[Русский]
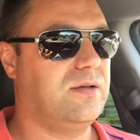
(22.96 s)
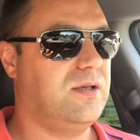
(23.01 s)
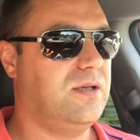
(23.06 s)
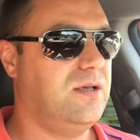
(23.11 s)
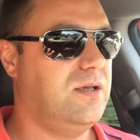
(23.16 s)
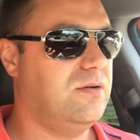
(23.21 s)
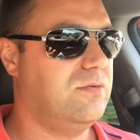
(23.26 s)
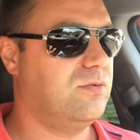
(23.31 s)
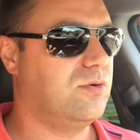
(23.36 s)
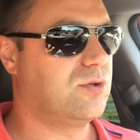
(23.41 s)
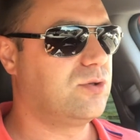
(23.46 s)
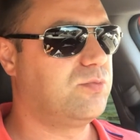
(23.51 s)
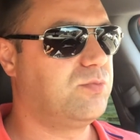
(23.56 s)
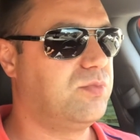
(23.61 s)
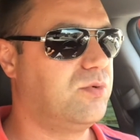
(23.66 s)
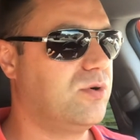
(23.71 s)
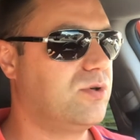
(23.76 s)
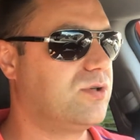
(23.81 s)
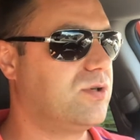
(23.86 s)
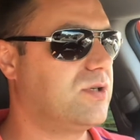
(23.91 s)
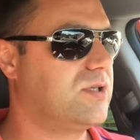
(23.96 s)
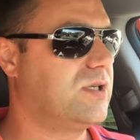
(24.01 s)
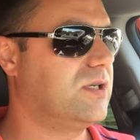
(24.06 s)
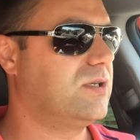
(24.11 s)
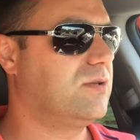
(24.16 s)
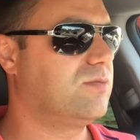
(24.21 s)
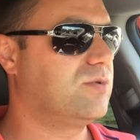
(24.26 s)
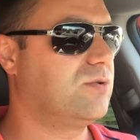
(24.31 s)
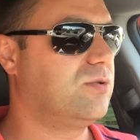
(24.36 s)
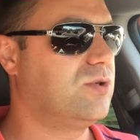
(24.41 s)
И вот, пользуясь
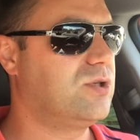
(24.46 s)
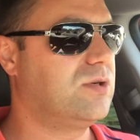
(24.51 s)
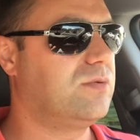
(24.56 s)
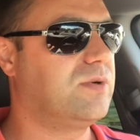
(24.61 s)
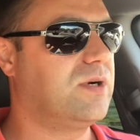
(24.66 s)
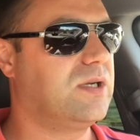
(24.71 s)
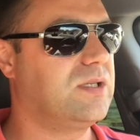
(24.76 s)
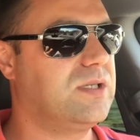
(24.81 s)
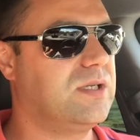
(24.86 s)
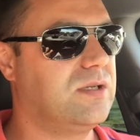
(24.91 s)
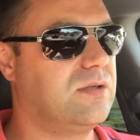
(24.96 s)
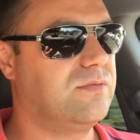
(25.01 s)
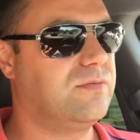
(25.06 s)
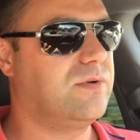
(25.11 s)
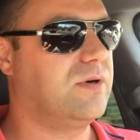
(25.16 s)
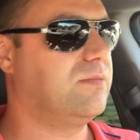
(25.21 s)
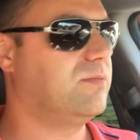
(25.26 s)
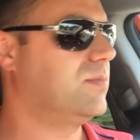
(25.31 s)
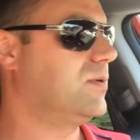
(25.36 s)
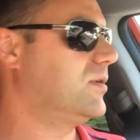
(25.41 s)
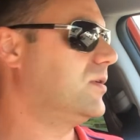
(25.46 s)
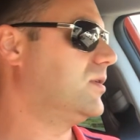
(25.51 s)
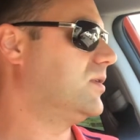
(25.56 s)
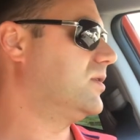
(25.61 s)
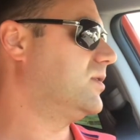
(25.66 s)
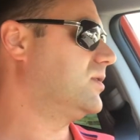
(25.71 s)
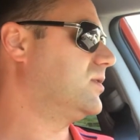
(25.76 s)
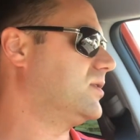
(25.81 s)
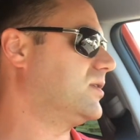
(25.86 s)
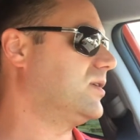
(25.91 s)
этим случаем, хотел вам
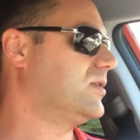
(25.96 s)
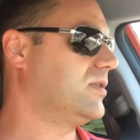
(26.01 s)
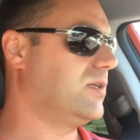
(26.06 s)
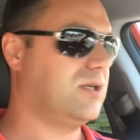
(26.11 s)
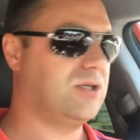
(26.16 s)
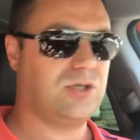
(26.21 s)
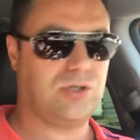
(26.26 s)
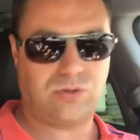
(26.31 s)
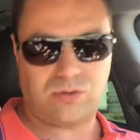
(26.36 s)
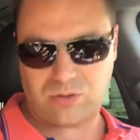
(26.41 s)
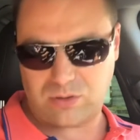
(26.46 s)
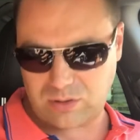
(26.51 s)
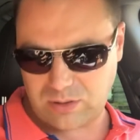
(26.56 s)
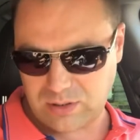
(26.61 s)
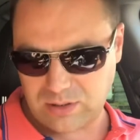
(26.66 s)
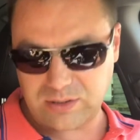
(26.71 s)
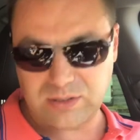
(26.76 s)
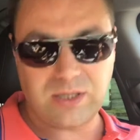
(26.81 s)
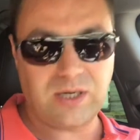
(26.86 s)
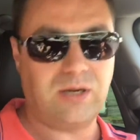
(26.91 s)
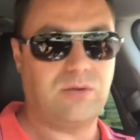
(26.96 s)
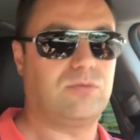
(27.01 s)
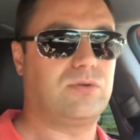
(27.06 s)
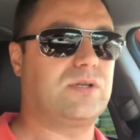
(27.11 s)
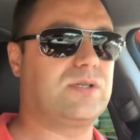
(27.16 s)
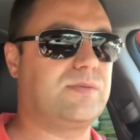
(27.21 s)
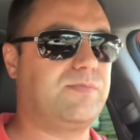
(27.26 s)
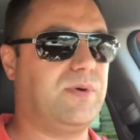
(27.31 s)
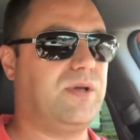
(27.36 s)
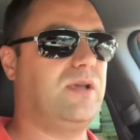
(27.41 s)
сказать, что Андрей у
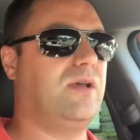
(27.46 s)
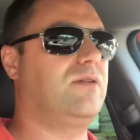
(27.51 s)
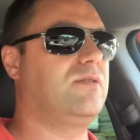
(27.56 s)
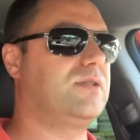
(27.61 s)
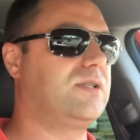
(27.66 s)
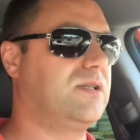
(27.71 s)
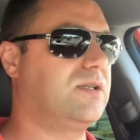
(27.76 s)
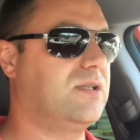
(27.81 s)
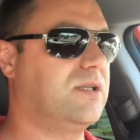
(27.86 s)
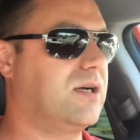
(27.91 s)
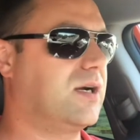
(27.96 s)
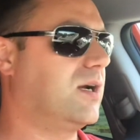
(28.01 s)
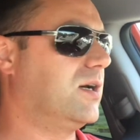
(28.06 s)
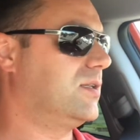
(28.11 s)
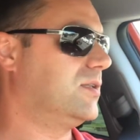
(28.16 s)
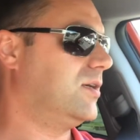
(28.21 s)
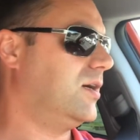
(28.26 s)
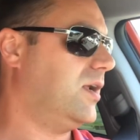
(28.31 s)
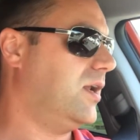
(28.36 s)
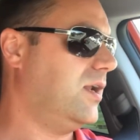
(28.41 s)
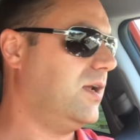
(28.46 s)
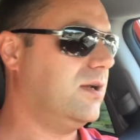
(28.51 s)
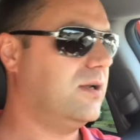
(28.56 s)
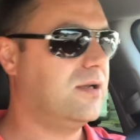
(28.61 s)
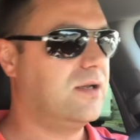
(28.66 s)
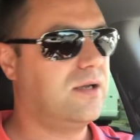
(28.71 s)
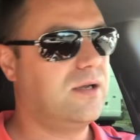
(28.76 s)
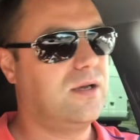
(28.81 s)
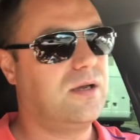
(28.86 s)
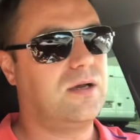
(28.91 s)
нас появится на канале.
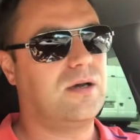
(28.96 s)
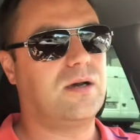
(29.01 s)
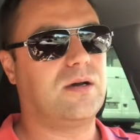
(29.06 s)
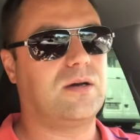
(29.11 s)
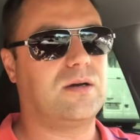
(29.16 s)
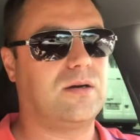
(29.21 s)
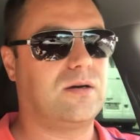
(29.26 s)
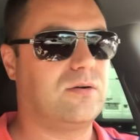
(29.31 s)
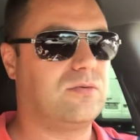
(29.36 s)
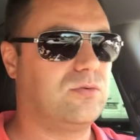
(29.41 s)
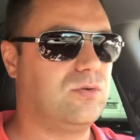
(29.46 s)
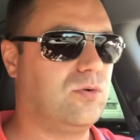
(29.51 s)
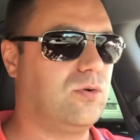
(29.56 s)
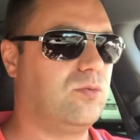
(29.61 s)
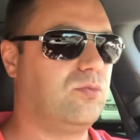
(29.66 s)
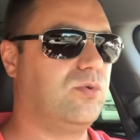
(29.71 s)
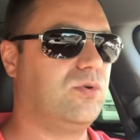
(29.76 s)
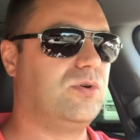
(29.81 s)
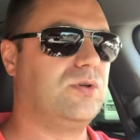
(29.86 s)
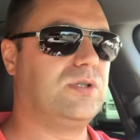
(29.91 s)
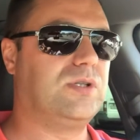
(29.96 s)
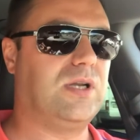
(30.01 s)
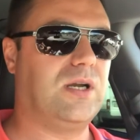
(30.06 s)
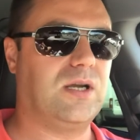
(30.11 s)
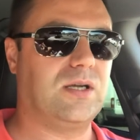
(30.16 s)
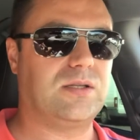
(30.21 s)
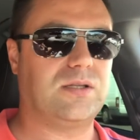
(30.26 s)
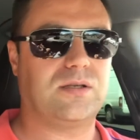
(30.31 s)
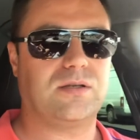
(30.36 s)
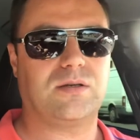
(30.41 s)
А, у него будет
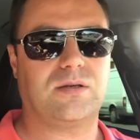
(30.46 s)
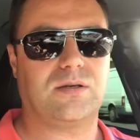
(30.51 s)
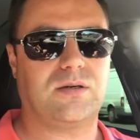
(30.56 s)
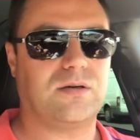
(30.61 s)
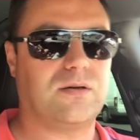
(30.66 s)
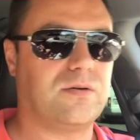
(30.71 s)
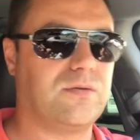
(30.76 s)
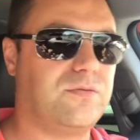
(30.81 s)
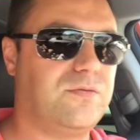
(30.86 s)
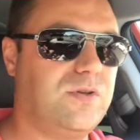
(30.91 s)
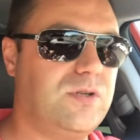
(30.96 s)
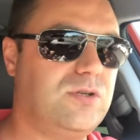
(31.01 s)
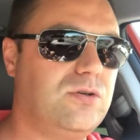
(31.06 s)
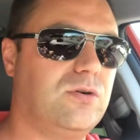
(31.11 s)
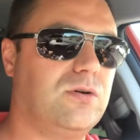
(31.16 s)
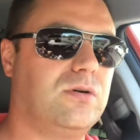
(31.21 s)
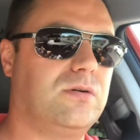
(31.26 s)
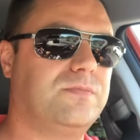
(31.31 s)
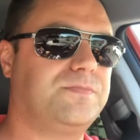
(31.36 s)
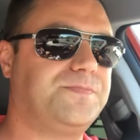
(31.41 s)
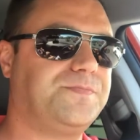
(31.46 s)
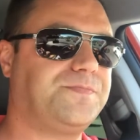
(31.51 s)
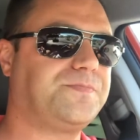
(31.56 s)
ряд а, видео